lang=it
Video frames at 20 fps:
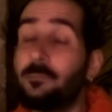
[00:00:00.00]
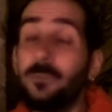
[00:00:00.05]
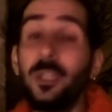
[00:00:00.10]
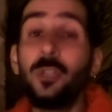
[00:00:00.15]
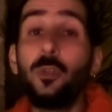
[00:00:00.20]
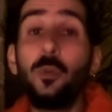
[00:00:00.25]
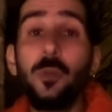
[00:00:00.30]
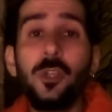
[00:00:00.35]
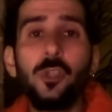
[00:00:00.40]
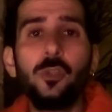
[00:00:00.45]

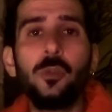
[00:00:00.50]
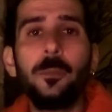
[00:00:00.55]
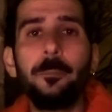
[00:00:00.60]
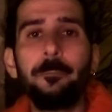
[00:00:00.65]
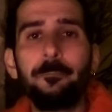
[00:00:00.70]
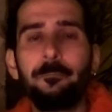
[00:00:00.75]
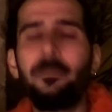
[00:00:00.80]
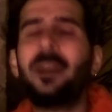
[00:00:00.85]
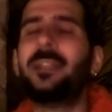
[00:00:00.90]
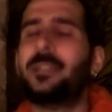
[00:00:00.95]
Detto questo,
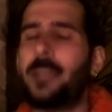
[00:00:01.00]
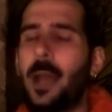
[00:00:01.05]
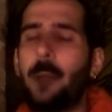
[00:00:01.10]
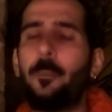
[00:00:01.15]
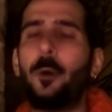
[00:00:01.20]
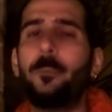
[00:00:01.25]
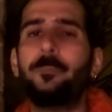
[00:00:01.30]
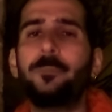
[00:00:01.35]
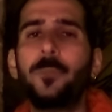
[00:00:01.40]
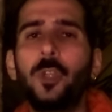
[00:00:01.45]

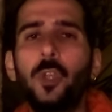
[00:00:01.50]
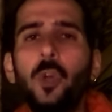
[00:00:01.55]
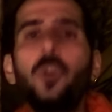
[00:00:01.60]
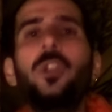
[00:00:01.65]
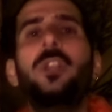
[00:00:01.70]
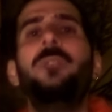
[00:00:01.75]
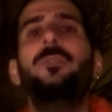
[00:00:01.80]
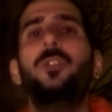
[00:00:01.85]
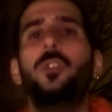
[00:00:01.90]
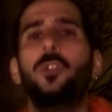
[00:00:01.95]
partiamo con
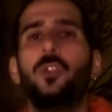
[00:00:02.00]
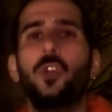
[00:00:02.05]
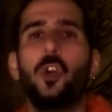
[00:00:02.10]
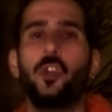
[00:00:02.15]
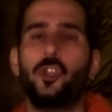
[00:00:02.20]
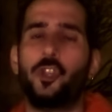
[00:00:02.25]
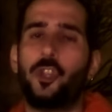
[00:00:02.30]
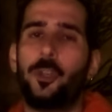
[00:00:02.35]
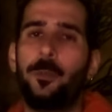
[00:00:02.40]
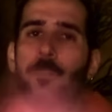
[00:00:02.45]
il video di
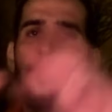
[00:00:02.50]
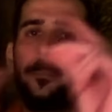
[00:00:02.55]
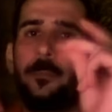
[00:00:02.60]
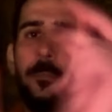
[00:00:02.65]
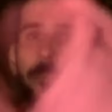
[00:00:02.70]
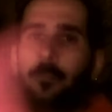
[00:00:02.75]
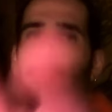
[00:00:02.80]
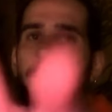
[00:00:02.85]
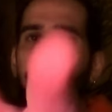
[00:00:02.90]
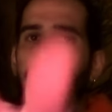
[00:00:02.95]
oggi.
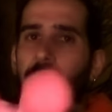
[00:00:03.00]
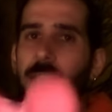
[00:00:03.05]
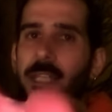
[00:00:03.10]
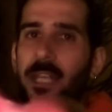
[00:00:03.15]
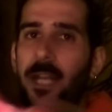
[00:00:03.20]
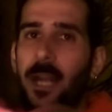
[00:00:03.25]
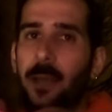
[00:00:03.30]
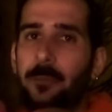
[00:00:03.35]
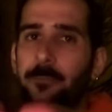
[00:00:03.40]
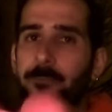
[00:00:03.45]

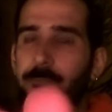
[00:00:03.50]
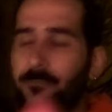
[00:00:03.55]
Sigla.